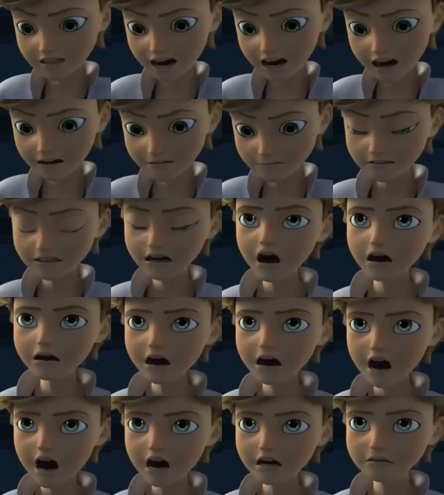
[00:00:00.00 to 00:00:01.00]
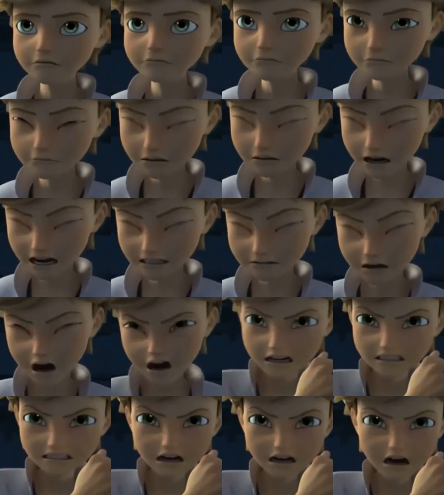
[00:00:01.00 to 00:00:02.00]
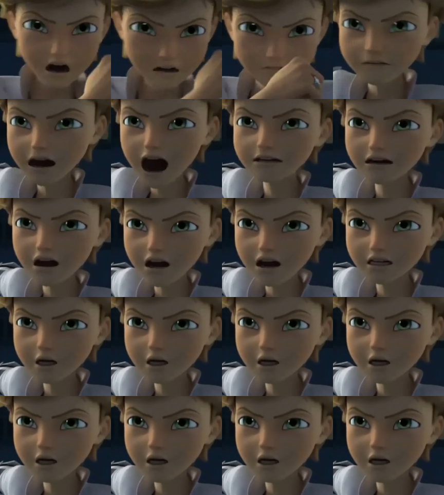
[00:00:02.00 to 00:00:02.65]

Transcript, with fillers: du es mir nicht einfach so sagen? Ladybug wäre damit nie